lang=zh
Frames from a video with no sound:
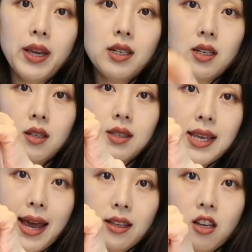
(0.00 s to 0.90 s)
配这个
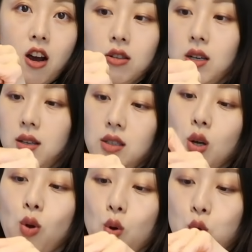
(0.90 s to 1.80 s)
彩条的
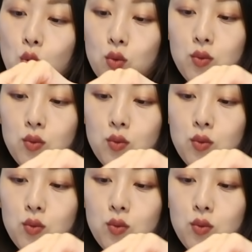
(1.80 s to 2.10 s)
小短裤，